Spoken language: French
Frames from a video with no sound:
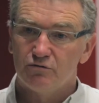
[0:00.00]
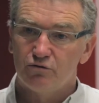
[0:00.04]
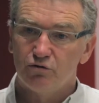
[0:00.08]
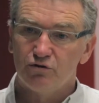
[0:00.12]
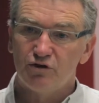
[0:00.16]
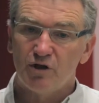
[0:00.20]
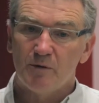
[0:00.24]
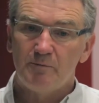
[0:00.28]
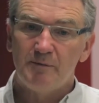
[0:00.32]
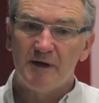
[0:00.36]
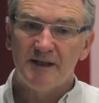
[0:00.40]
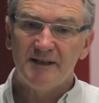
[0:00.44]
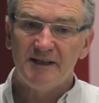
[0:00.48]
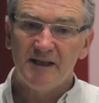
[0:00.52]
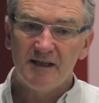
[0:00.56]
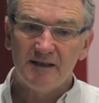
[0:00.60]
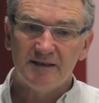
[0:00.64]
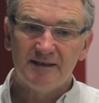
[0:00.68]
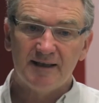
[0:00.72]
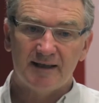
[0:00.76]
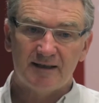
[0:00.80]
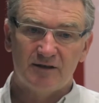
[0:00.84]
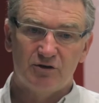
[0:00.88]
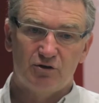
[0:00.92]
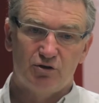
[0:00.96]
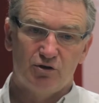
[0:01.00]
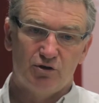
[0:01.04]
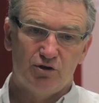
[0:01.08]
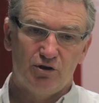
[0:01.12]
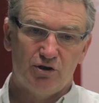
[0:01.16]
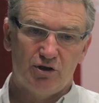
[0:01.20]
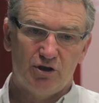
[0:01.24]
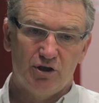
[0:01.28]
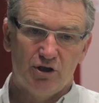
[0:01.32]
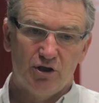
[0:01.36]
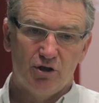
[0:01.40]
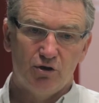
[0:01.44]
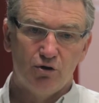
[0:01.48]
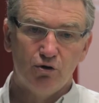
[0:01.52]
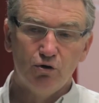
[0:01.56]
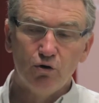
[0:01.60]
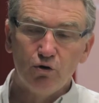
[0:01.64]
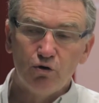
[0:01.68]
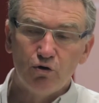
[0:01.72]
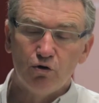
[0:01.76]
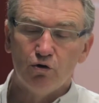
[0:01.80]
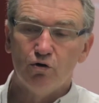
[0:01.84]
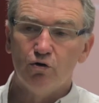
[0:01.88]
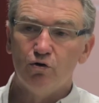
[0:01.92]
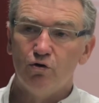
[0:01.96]
tout un panel d'acteurs
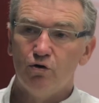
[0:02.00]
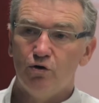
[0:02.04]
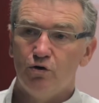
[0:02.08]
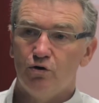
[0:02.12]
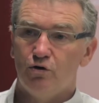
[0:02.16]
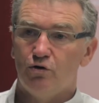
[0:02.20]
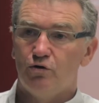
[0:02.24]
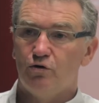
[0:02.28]
locaux